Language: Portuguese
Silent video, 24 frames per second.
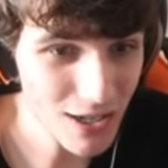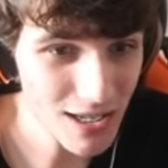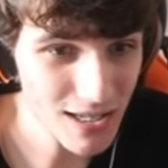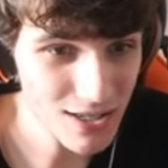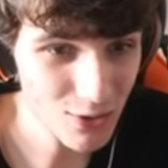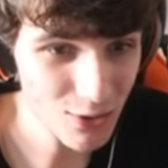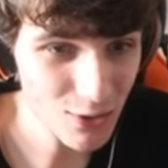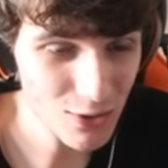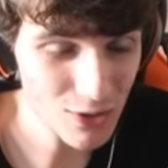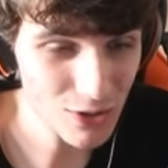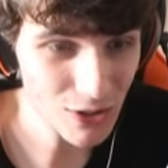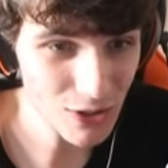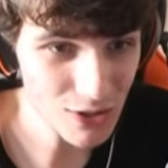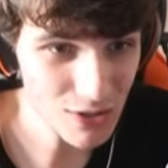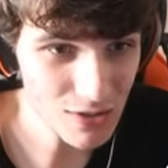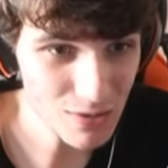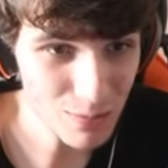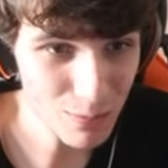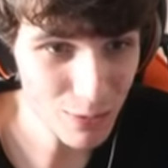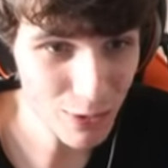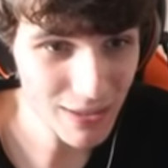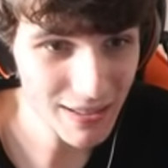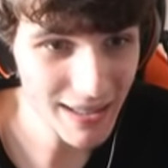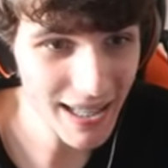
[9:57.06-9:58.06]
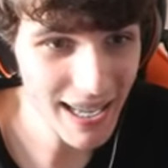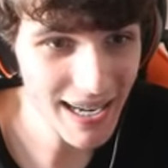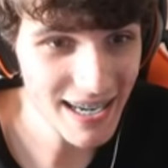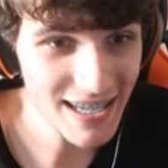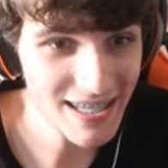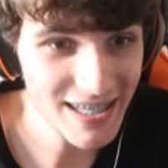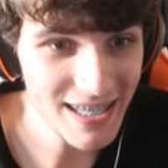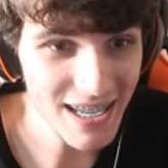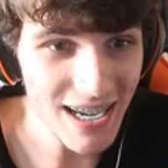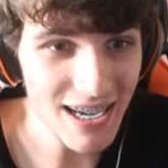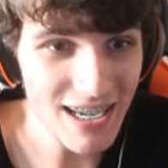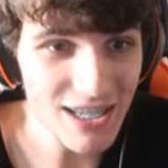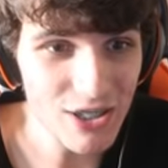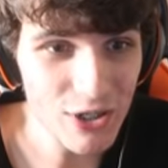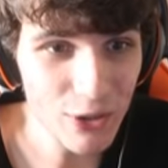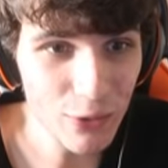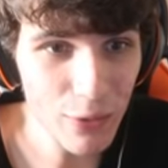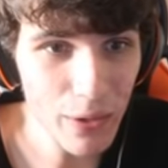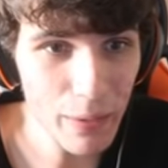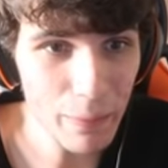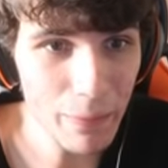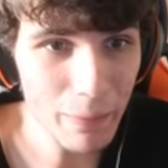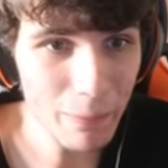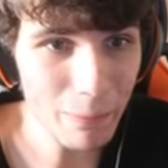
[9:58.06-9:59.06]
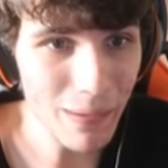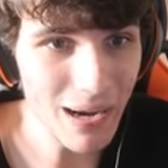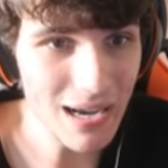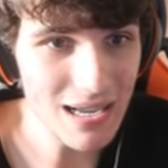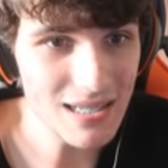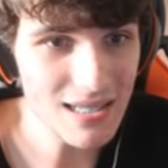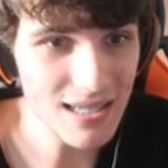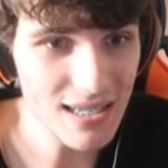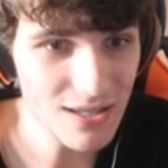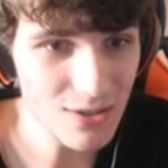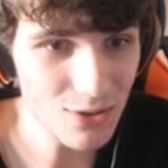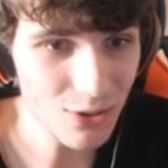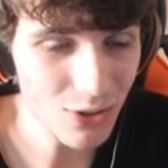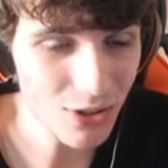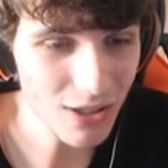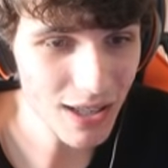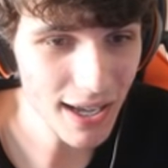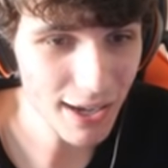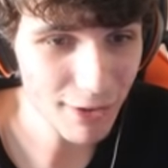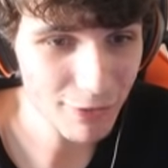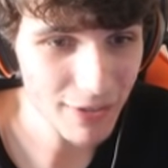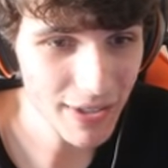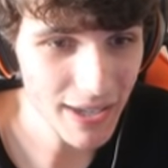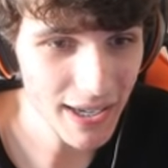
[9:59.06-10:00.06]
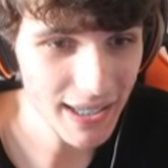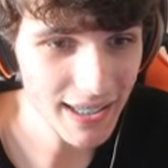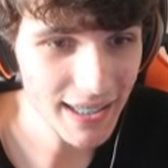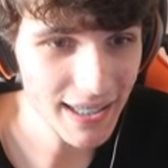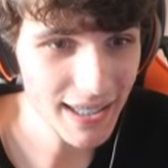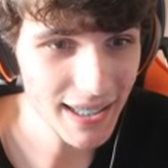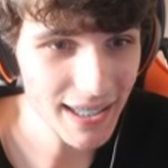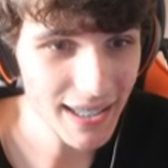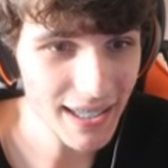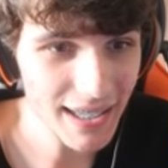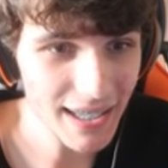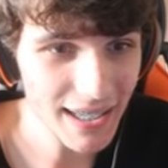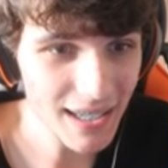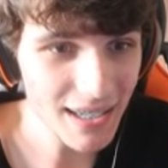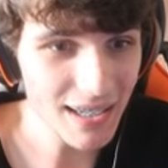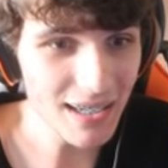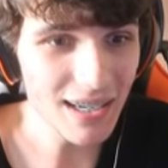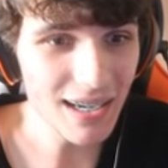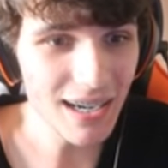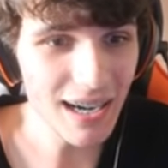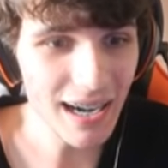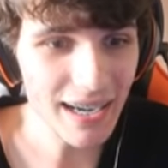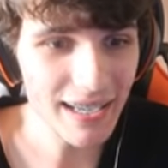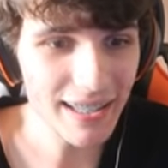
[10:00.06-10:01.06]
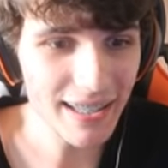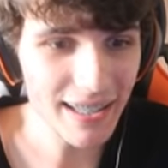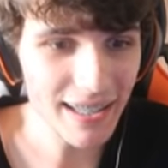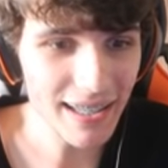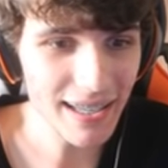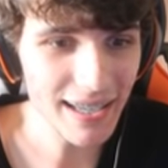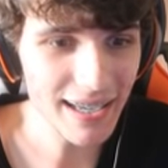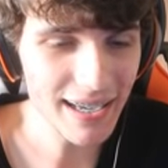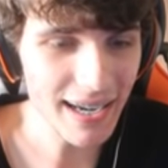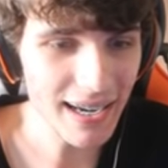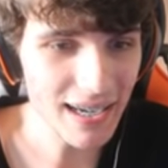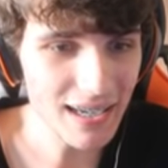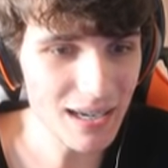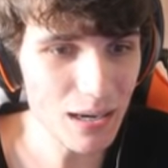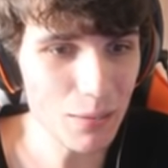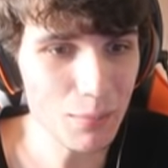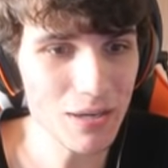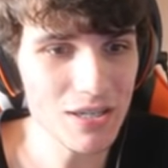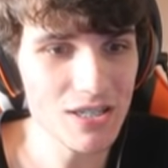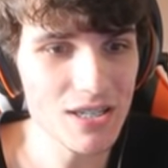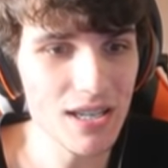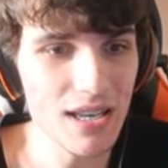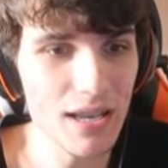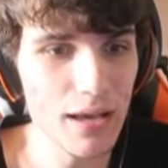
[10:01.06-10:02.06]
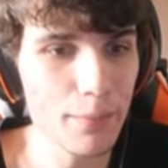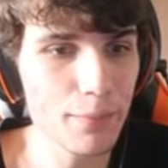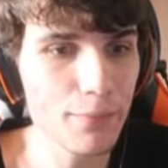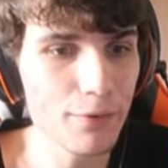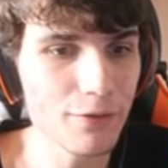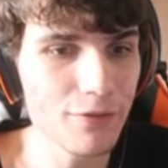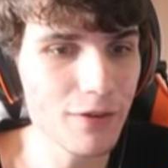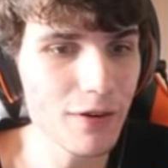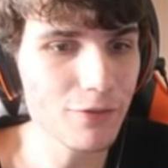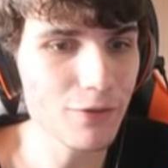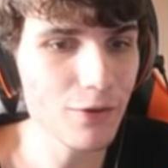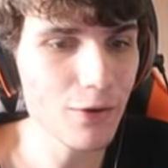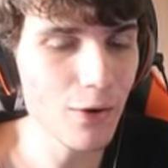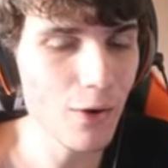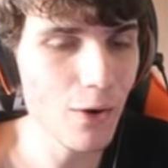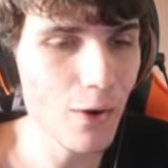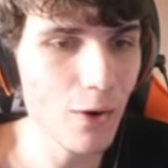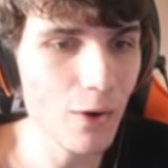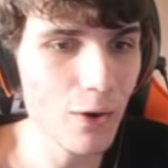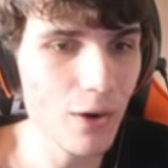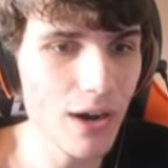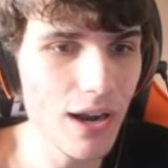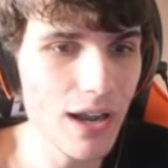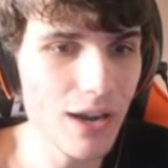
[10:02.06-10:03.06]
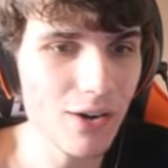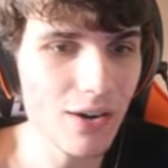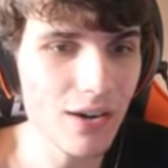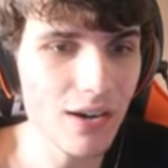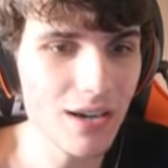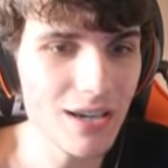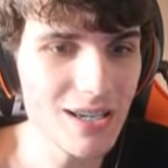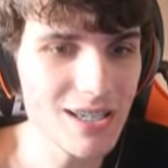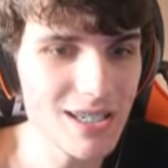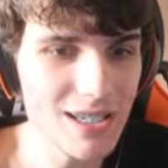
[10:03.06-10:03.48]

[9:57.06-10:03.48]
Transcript: com, as, com os nossos poderes de creepypastas. Lula, vem aqui. Aqui, Lulinha. cai na armadilha, por favor. Eu, eu,